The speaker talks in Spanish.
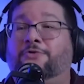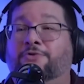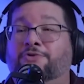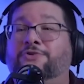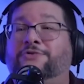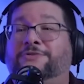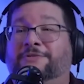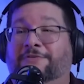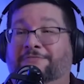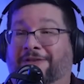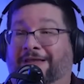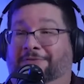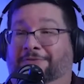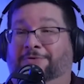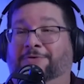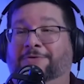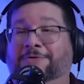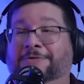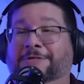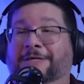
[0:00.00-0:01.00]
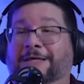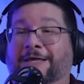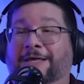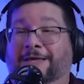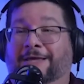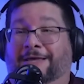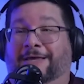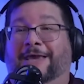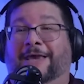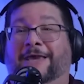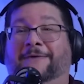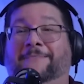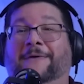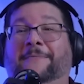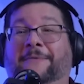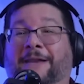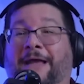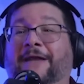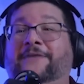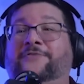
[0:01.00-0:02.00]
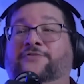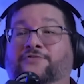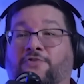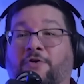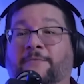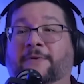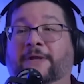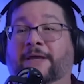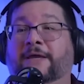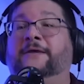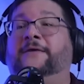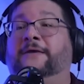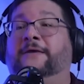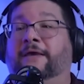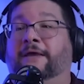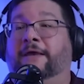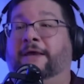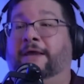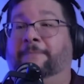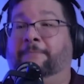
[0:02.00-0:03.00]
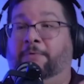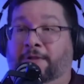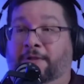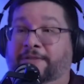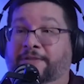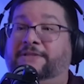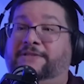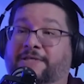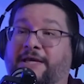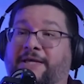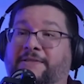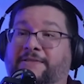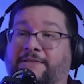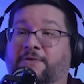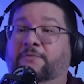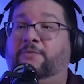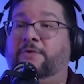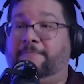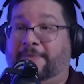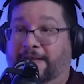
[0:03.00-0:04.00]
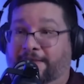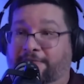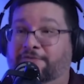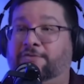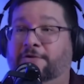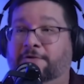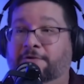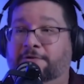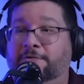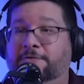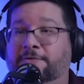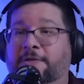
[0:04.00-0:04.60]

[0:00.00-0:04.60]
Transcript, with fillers: con Joseph Lando que iba a hablar sobre el poder de Shakti Remastered